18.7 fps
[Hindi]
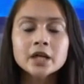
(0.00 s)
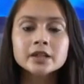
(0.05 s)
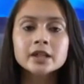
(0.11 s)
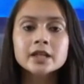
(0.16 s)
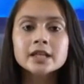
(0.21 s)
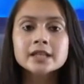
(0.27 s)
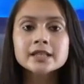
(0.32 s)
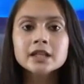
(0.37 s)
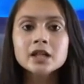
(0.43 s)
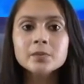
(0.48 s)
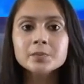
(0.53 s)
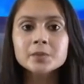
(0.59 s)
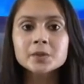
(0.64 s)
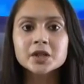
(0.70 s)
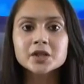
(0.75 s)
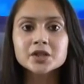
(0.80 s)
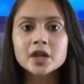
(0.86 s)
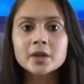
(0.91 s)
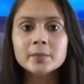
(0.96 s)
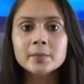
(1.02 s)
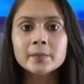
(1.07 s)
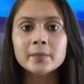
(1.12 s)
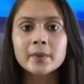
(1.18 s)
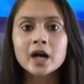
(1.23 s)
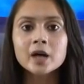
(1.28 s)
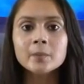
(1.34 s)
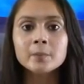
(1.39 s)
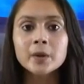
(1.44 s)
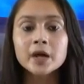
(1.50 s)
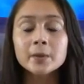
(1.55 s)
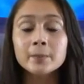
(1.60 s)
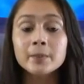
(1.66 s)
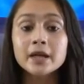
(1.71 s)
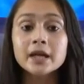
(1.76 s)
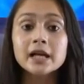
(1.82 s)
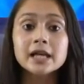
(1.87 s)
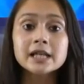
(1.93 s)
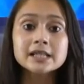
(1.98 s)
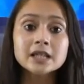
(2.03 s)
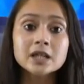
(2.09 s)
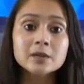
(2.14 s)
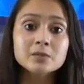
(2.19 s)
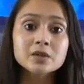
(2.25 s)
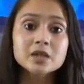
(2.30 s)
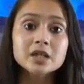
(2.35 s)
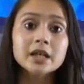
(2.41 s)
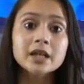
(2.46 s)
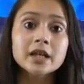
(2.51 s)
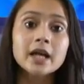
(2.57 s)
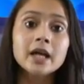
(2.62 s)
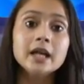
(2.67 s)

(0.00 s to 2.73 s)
दरअसल अब शिक्षा विभाग पर भी एसएमसी के